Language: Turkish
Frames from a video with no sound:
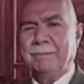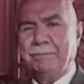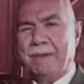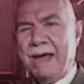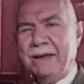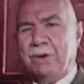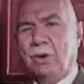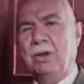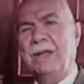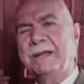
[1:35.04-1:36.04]
Ben
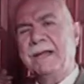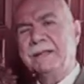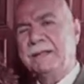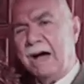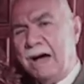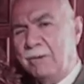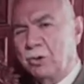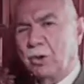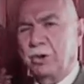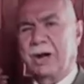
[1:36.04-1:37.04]
onlardan daha mı
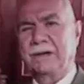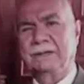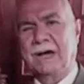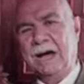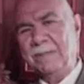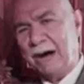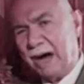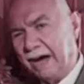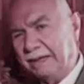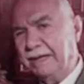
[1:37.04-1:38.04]
korkak, daha mı
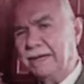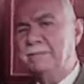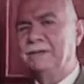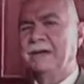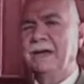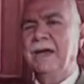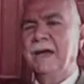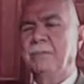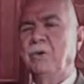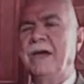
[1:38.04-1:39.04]
adiyim ki
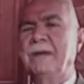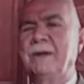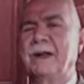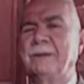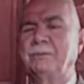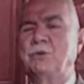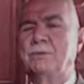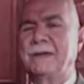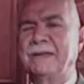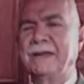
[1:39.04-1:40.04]
burayı bırakıp
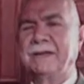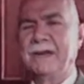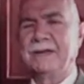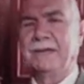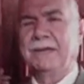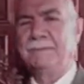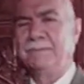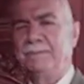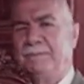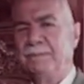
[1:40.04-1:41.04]
düşman gelirken gideyim?
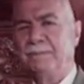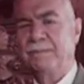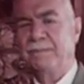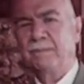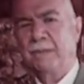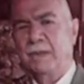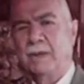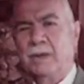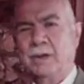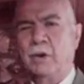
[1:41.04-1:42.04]

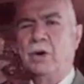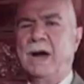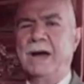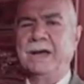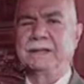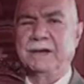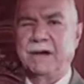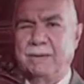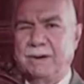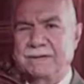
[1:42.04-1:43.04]
Öyle hayatta
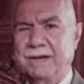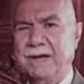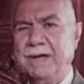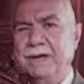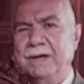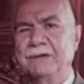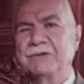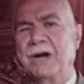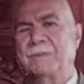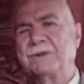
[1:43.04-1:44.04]
kalmaksa
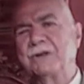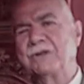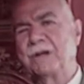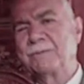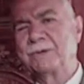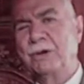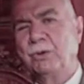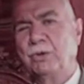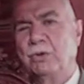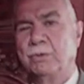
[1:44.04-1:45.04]
çarpışa çarpışa
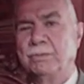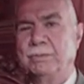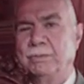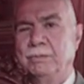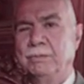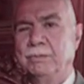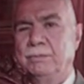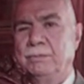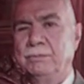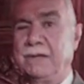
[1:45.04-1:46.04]
ölürüm
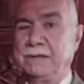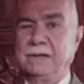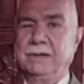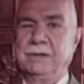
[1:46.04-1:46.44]
dedi.